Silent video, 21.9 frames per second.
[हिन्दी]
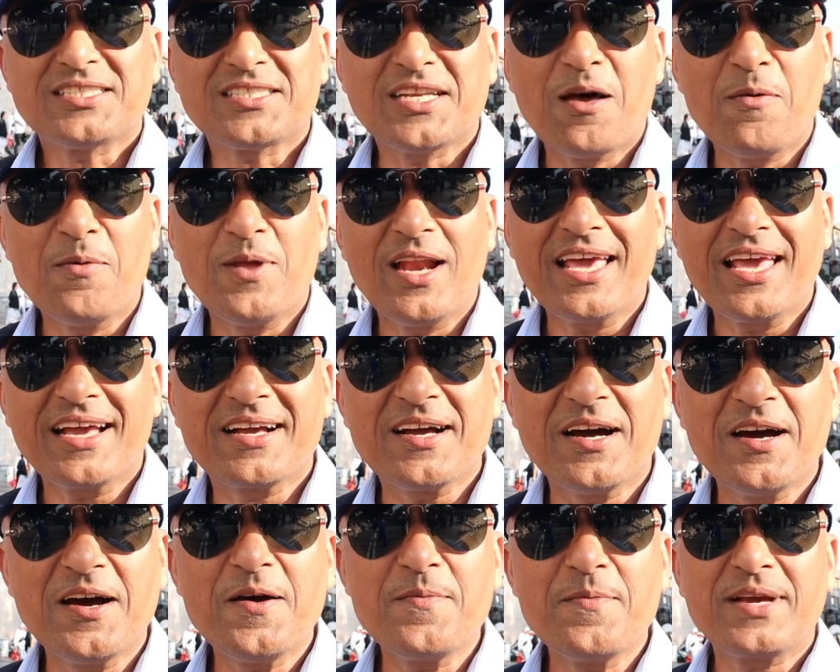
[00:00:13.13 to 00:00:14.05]
अस्सलाम
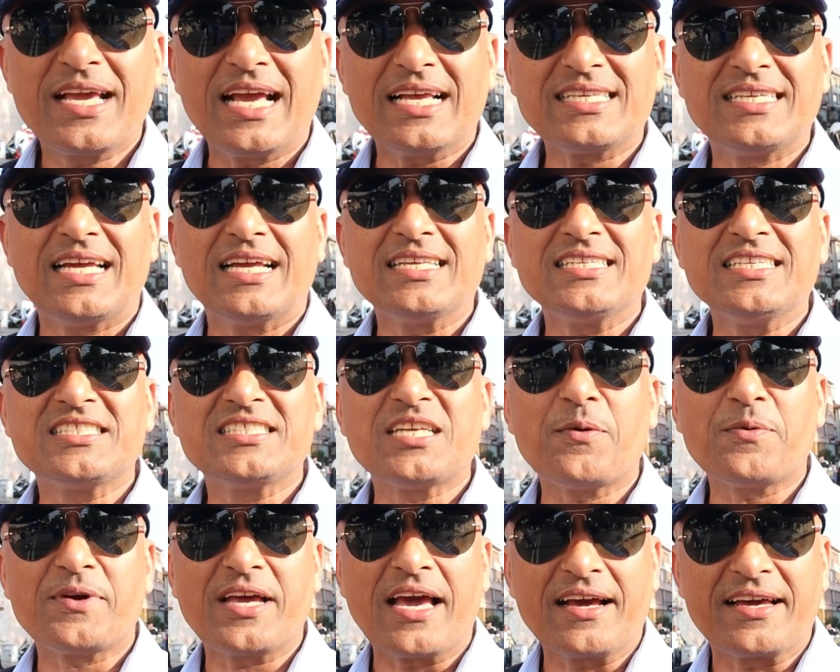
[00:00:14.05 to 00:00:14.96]
वालेकुम कैसे हैं जी
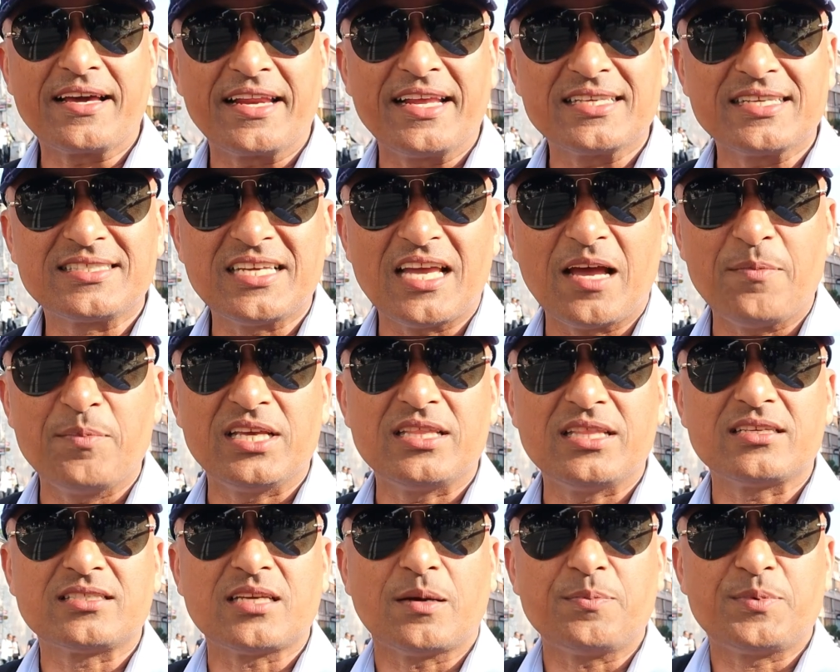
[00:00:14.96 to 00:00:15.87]
सब खैरियत से
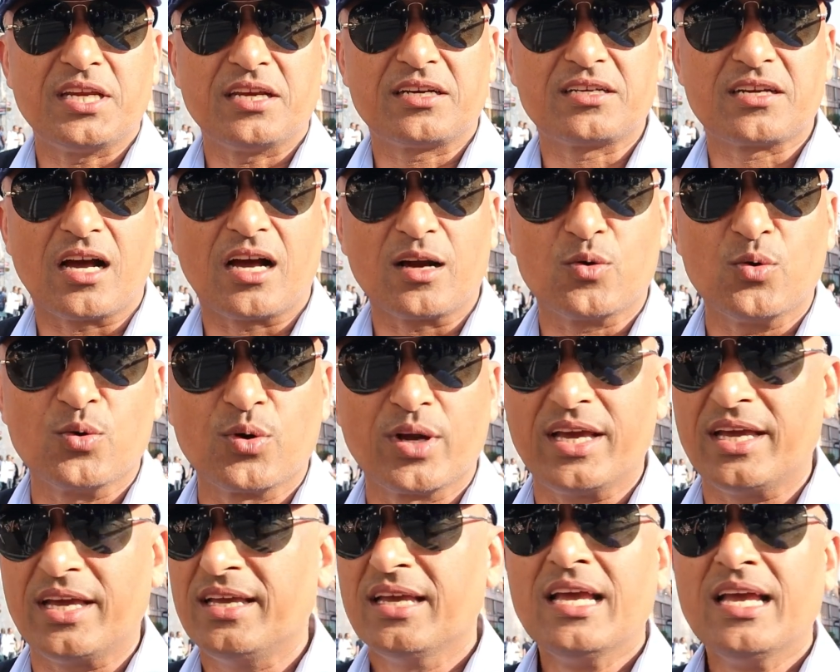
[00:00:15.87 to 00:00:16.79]
उम्मीद है सब ठीक ठाक
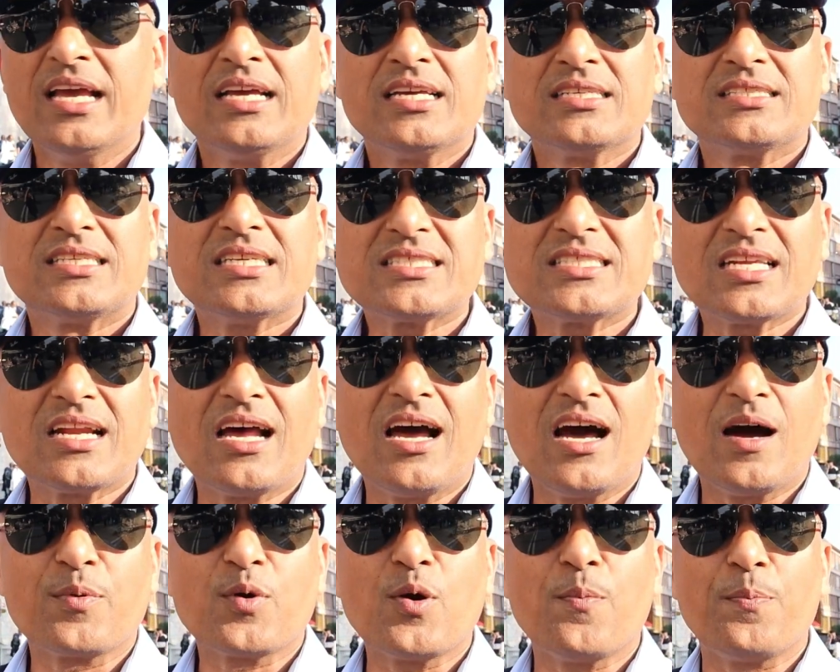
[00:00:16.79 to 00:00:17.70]
होंगे जिस
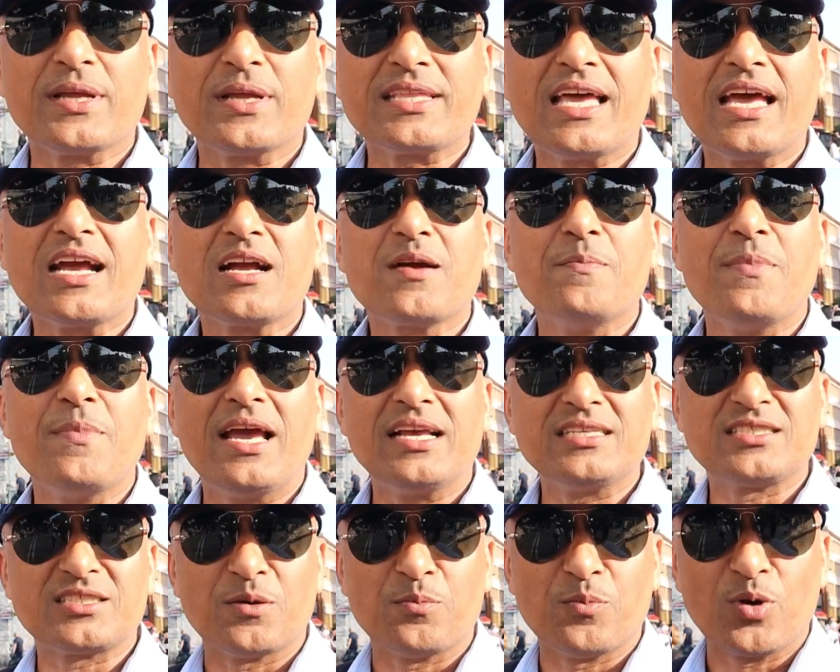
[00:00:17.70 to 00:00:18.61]
तरह आपको पता है कि मैं
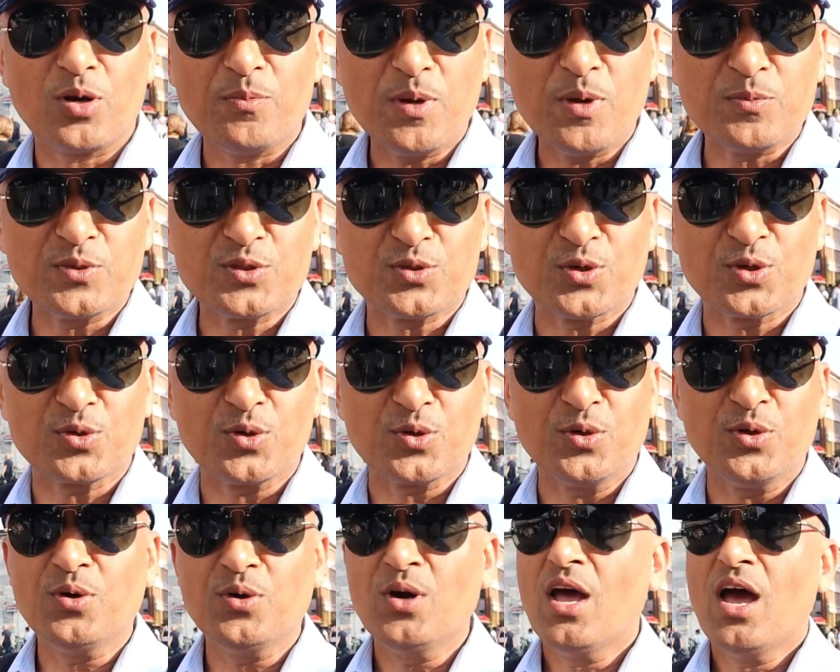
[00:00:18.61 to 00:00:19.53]
इस्तुल में मौजूद
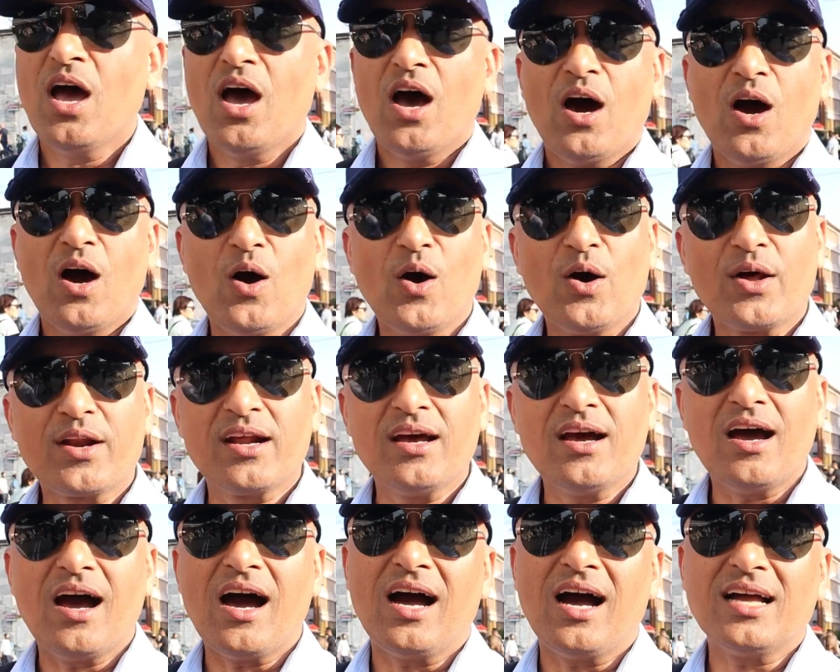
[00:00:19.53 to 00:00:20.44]
हूँ और
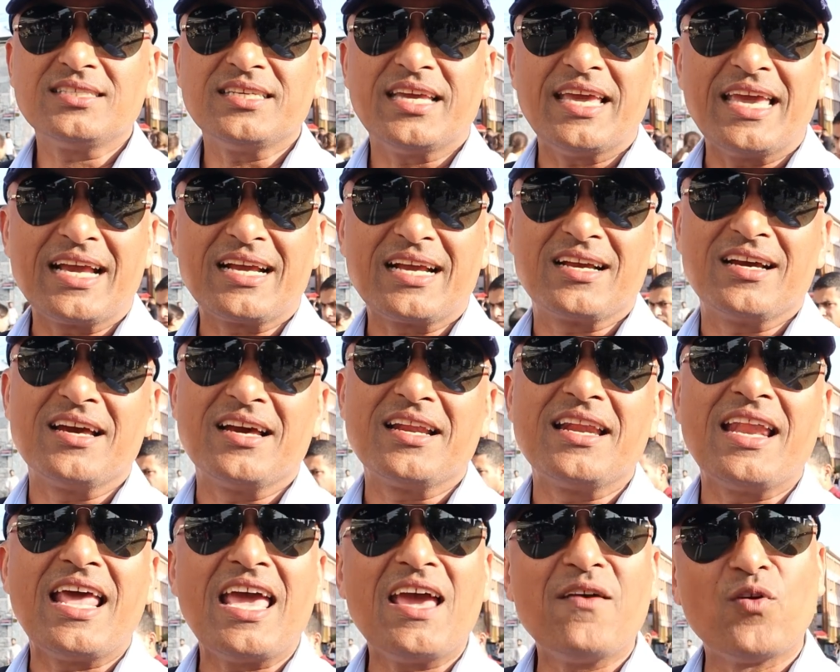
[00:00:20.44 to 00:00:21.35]
आज एक
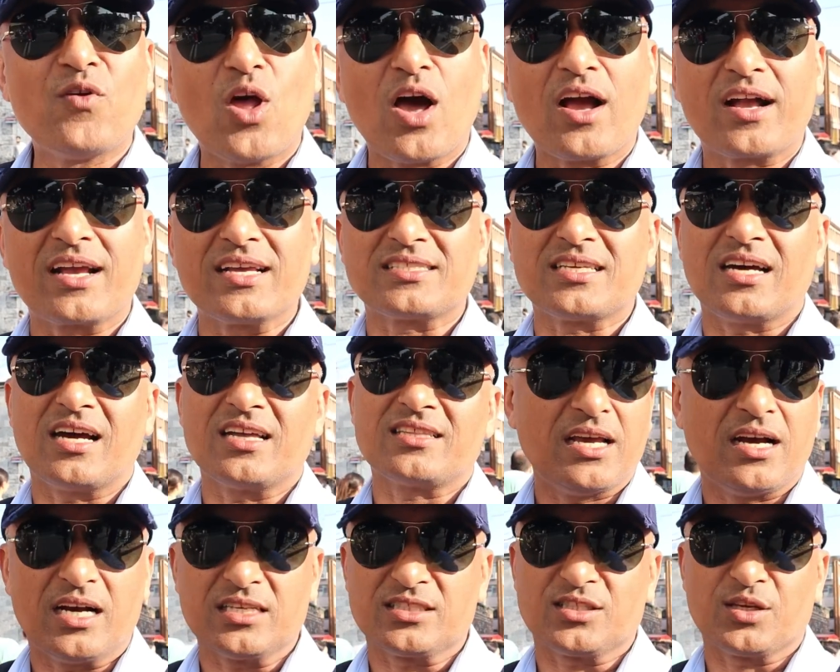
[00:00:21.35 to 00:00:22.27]
नए ब्लॉग के
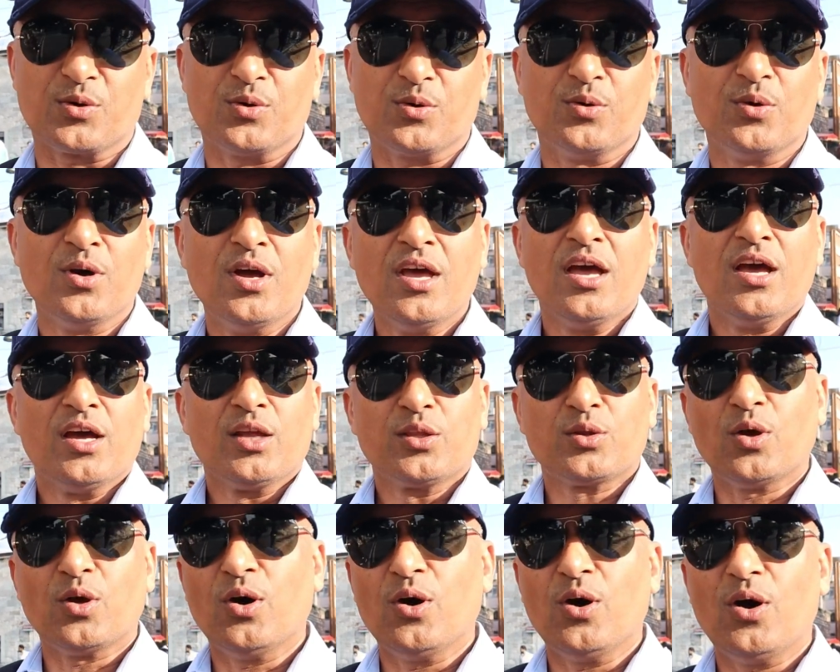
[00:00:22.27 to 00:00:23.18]
साथ हाजिर हूँ
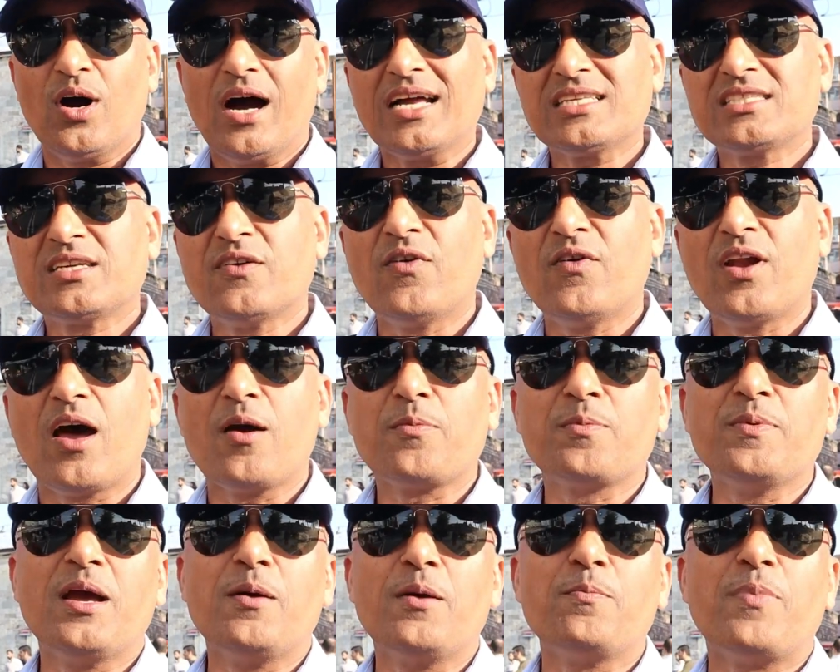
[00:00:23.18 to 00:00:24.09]
तो आज के
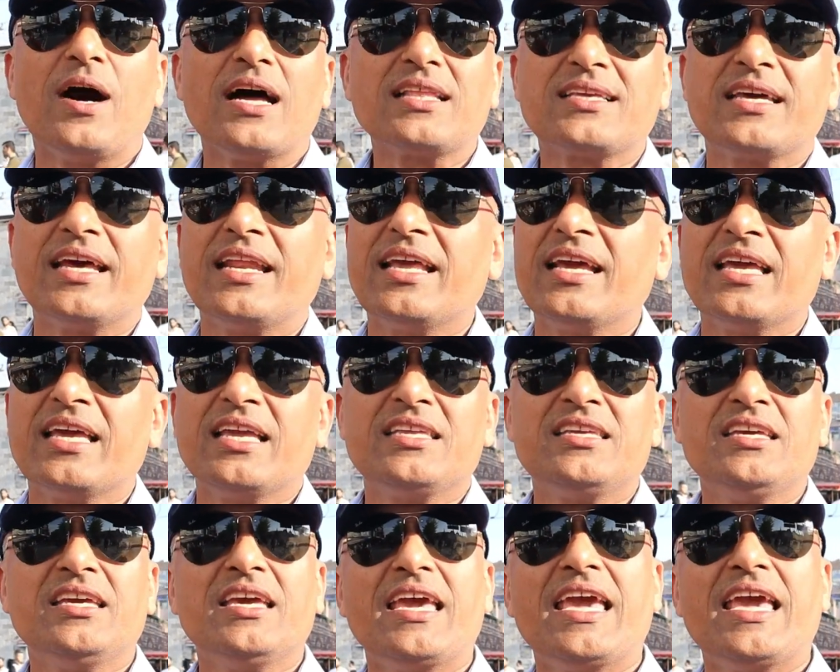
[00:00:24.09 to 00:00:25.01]
ब्लॉग में हम बात करेंगे
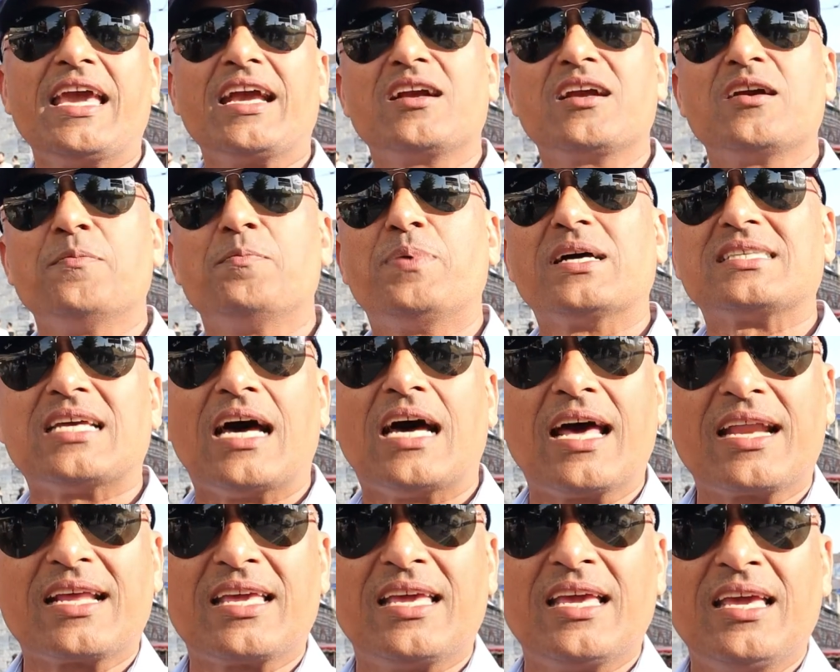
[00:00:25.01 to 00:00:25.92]
जी एक
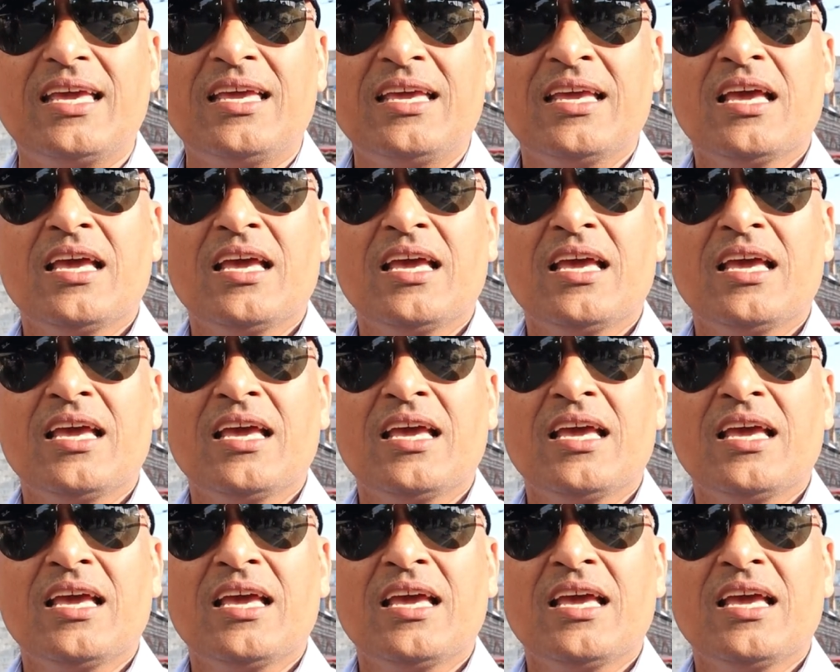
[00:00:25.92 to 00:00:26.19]
बाज़ार की